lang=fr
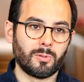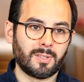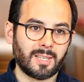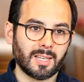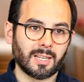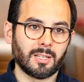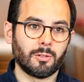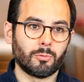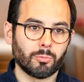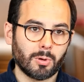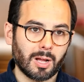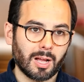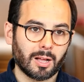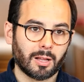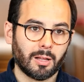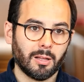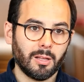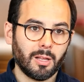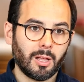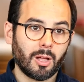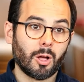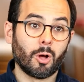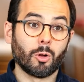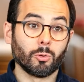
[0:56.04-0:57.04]
territoire,
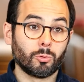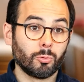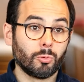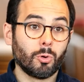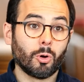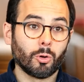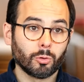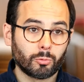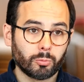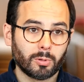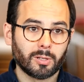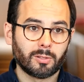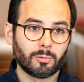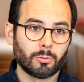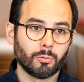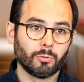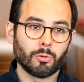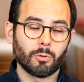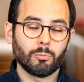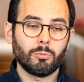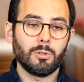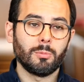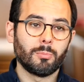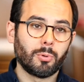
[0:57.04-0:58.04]
du Grand Ouest
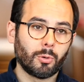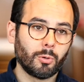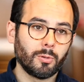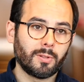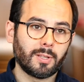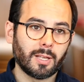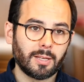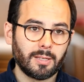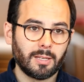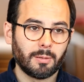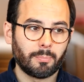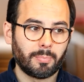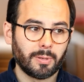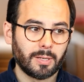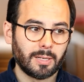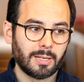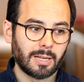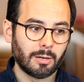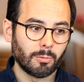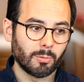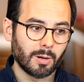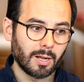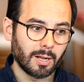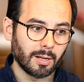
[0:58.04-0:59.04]
aujourd'hui, Bretagne et Pays de
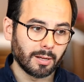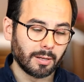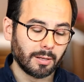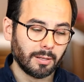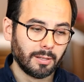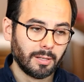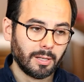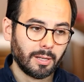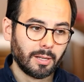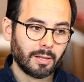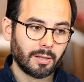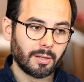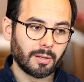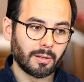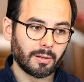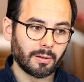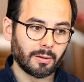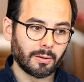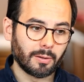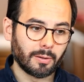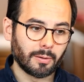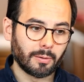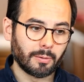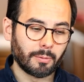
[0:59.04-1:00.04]
la Loire,
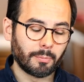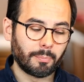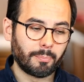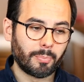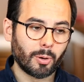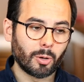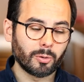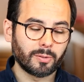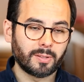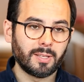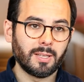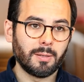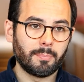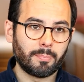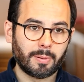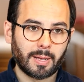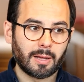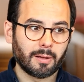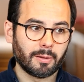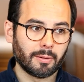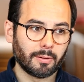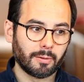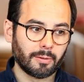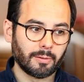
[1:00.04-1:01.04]
euh, porté
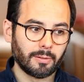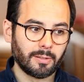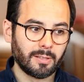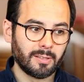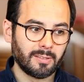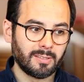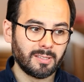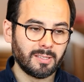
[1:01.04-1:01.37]
par euh, des